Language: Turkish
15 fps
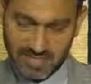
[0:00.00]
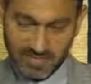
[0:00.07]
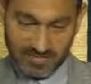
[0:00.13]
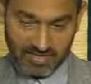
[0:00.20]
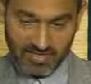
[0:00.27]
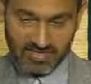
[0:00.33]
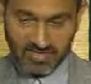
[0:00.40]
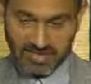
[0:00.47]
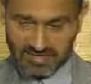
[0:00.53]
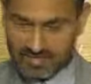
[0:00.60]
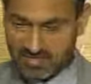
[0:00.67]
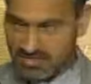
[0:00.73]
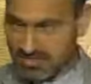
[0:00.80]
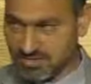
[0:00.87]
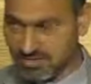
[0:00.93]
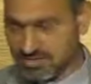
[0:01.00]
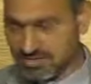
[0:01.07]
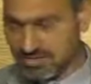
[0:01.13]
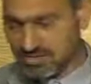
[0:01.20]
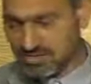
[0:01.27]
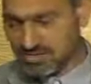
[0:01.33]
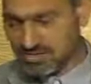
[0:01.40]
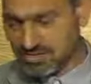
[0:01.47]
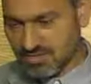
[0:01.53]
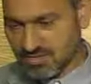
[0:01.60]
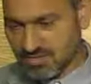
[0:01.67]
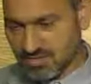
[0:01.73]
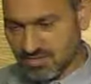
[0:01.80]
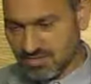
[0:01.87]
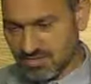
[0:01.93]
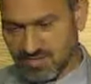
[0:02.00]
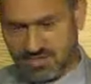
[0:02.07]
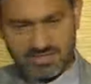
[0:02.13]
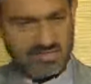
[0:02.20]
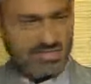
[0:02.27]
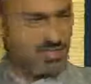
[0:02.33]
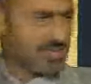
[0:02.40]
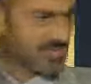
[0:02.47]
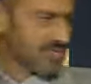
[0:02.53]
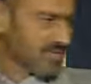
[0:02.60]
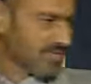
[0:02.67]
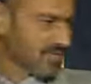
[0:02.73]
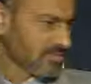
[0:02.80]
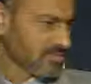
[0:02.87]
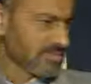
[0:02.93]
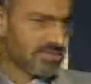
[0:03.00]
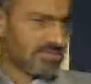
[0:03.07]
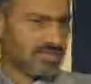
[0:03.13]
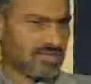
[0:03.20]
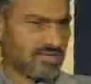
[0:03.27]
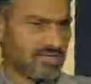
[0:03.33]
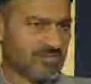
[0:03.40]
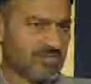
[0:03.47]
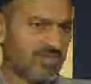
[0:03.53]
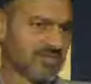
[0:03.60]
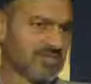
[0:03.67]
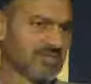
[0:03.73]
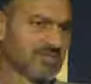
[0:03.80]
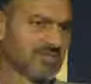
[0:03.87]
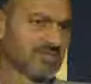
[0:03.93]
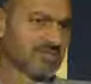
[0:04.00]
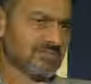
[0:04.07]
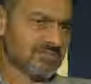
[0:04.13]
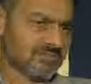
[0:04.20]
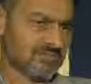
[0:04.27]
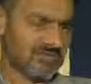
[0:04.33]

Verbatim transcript: Evine çağırdı. Raşit gel beraber yemek yiyelim. Ben gittim.